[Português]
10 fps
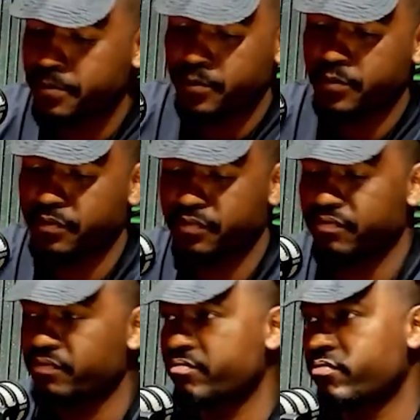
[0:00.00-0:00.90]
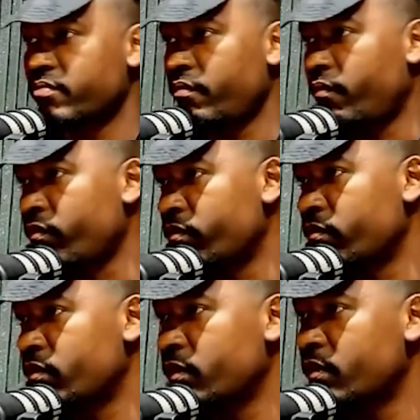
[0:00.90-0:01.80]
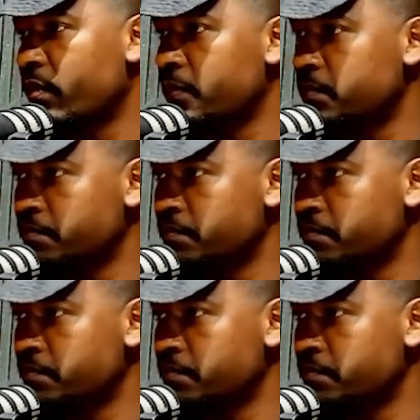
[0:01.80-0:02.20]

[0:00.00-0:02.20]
Vamos pegar lá da, do início, né?